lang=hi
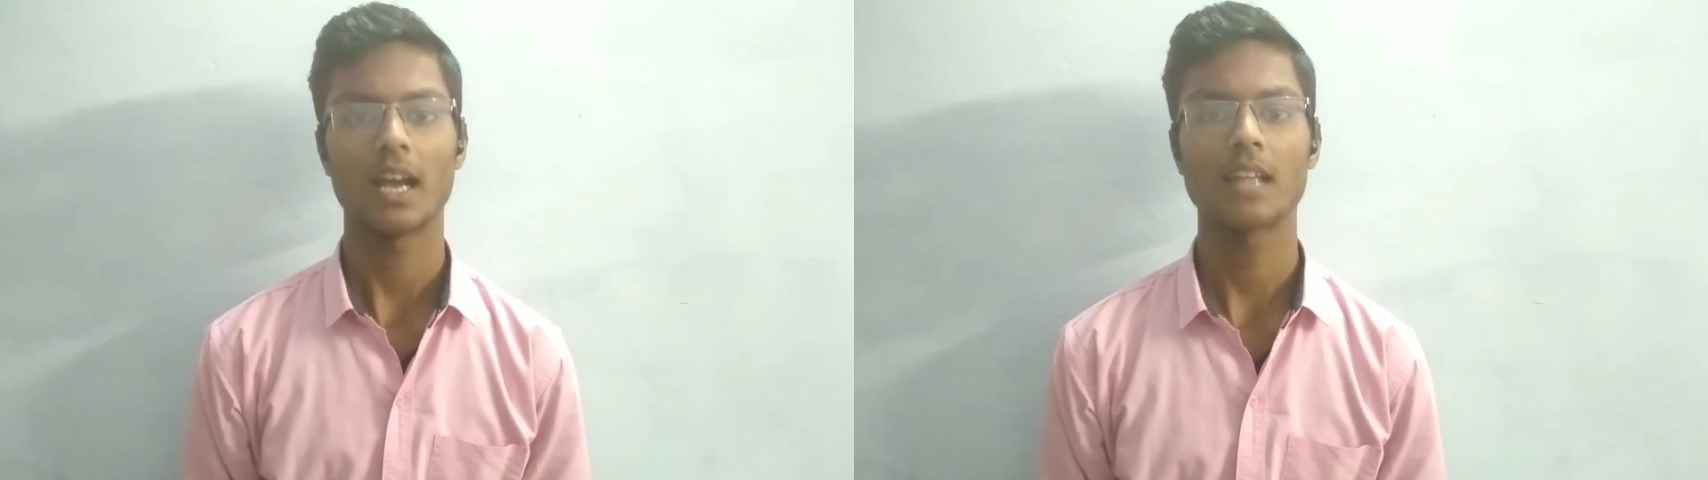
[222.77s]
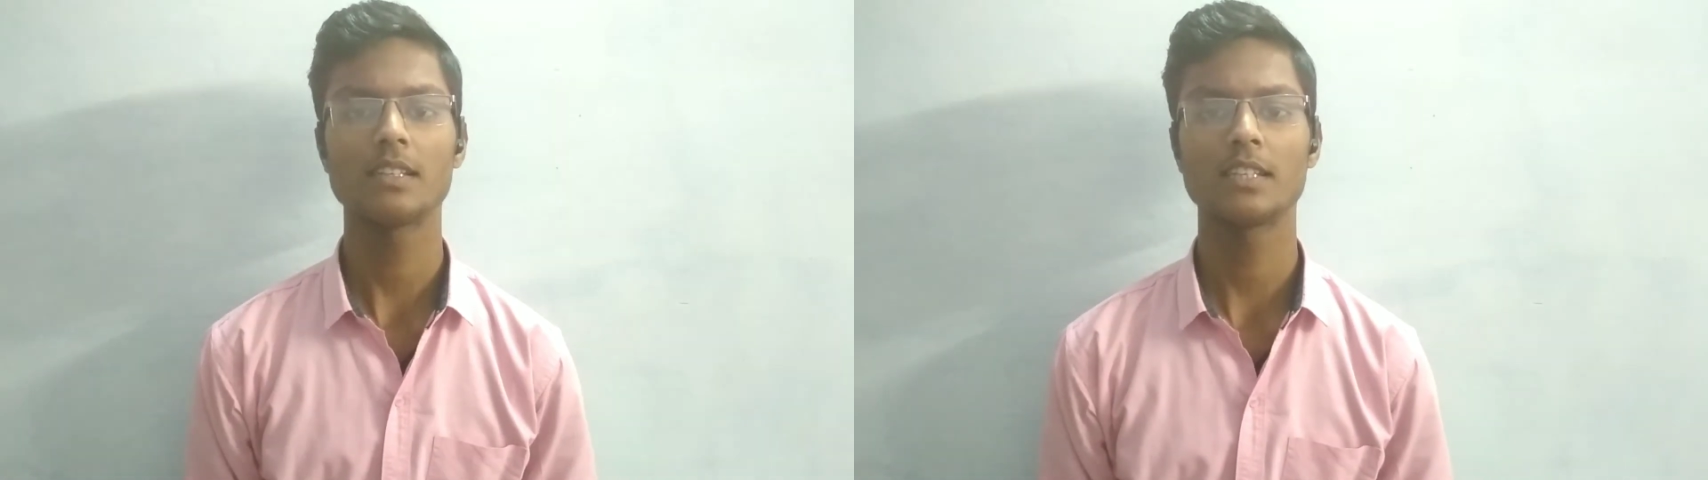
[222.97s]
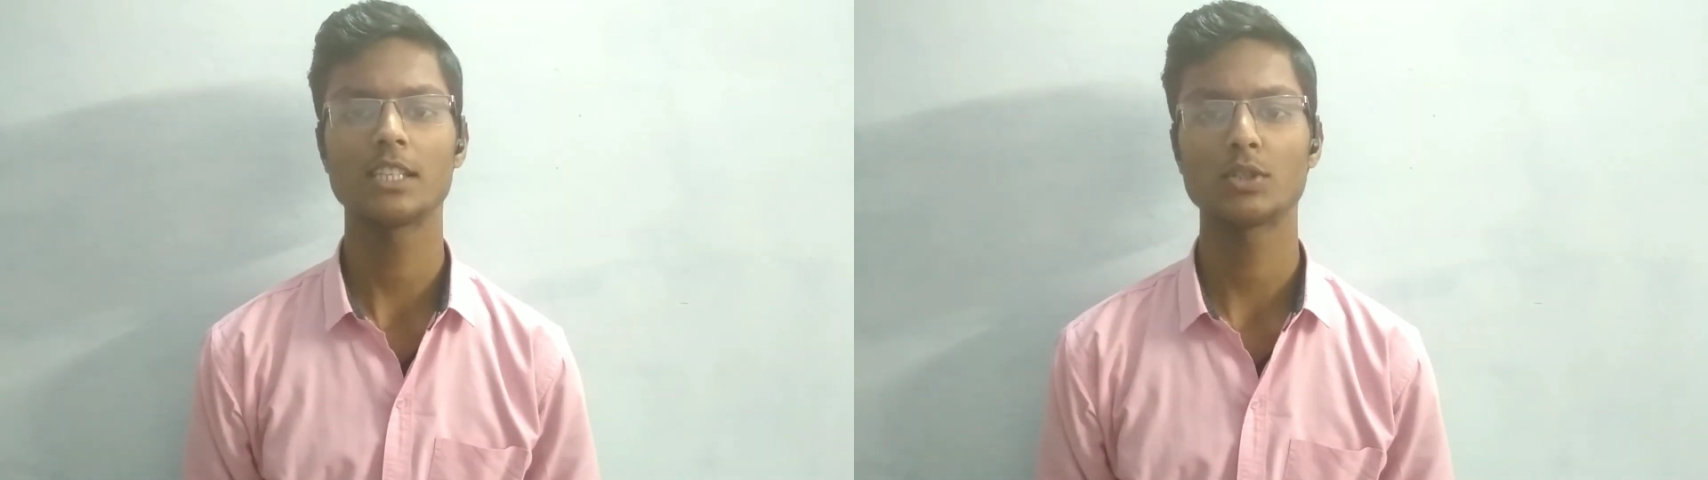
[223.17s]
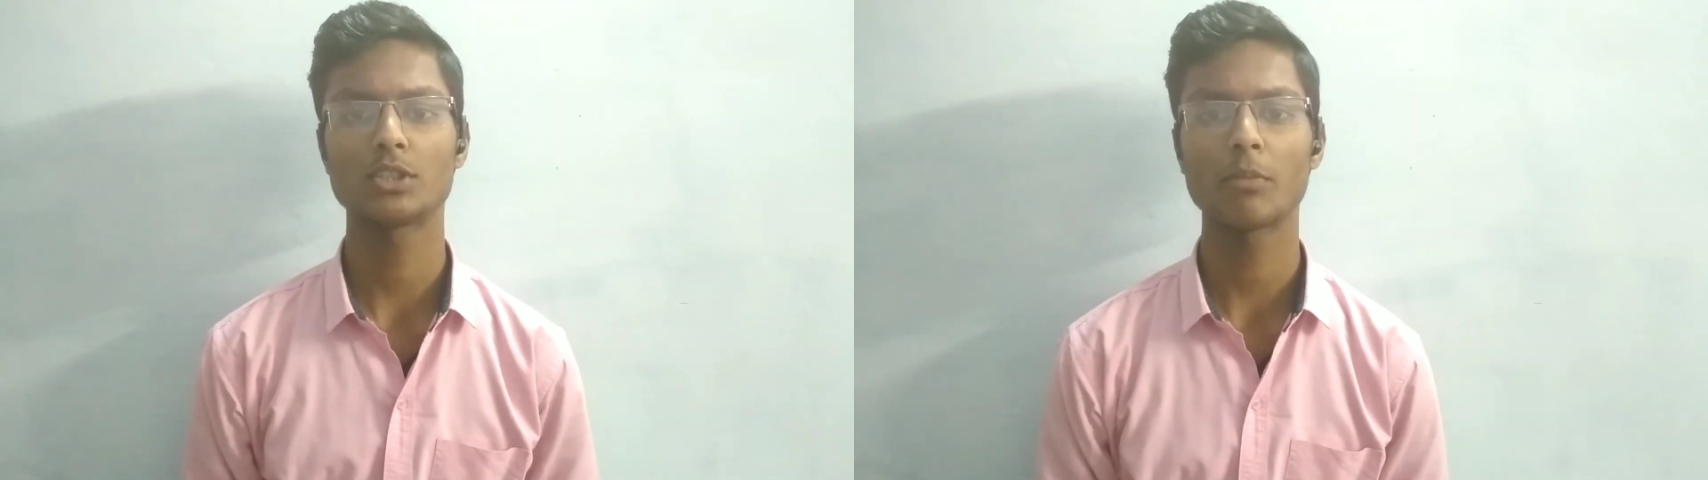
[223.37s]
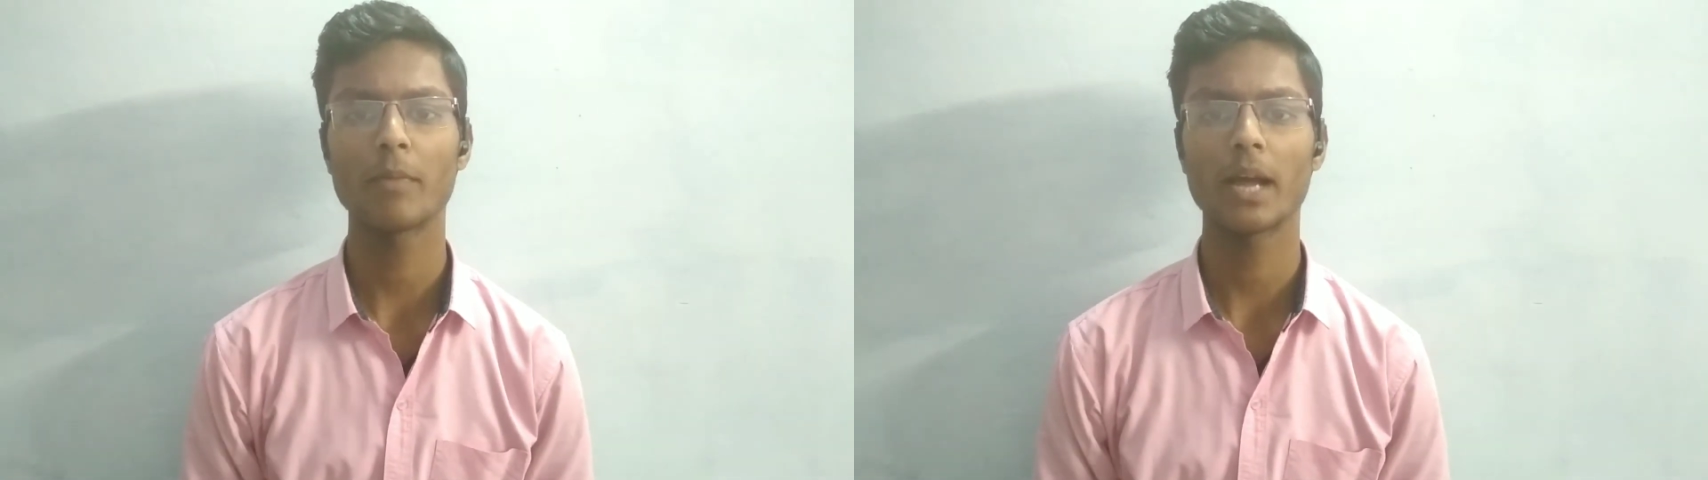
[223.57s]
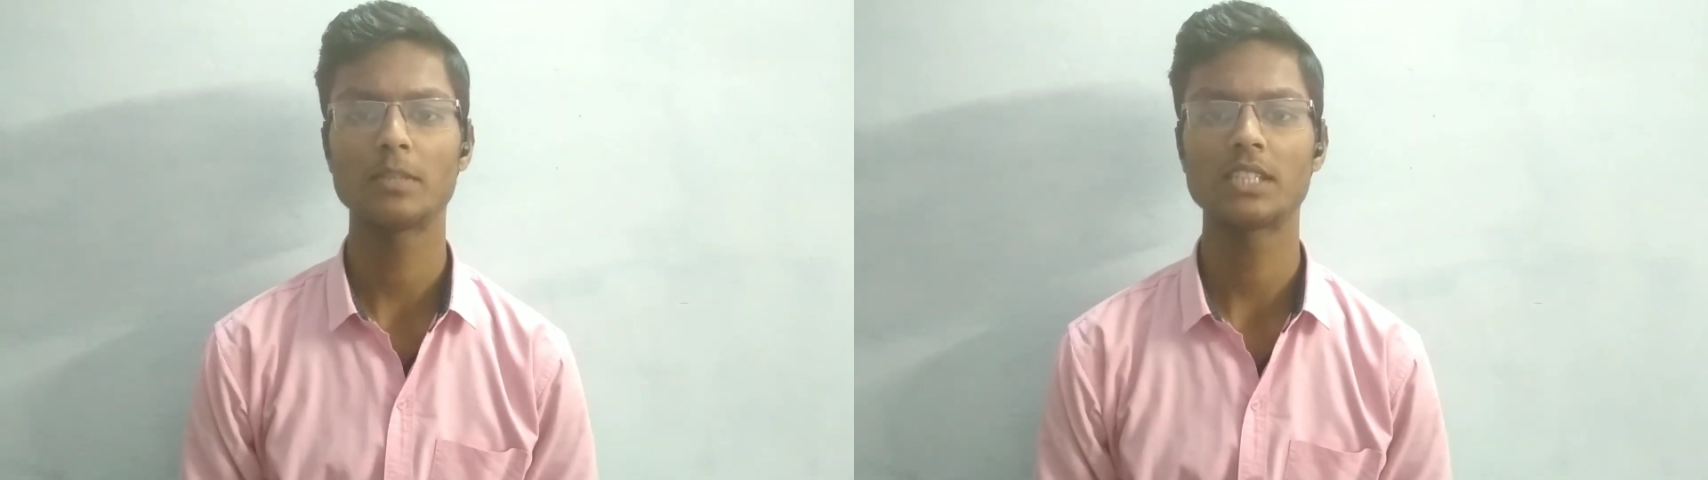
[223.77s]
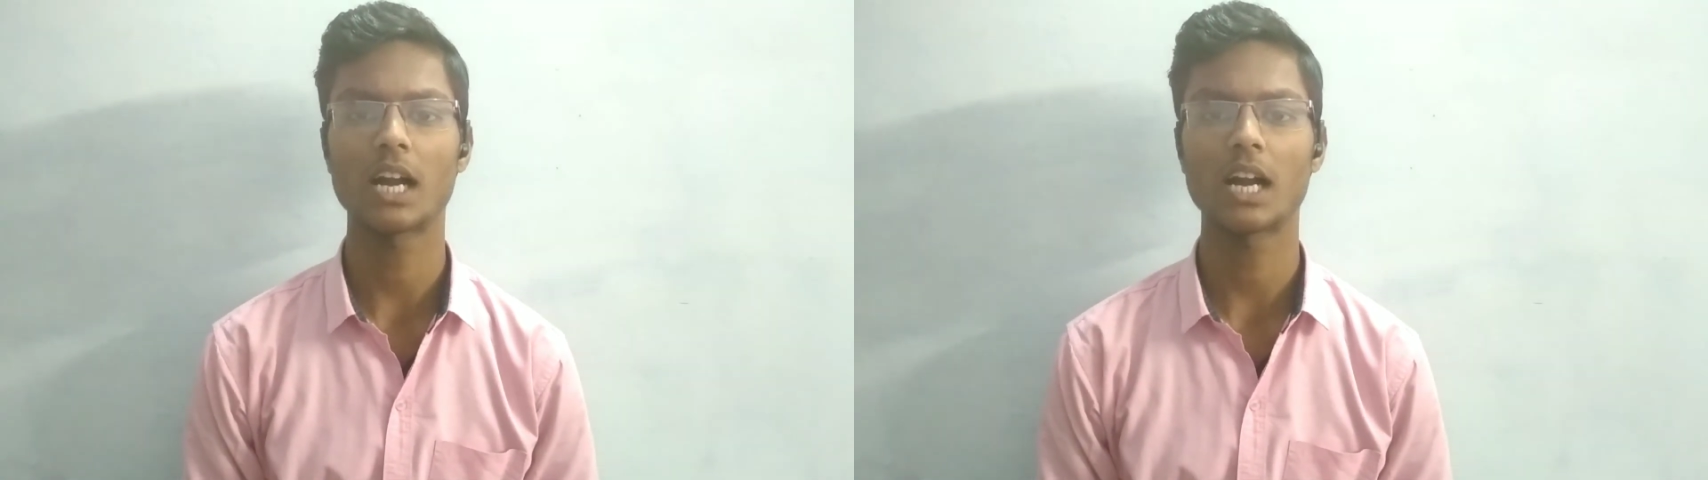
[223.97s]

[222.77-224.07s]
ऐसी सिचुएशन में आप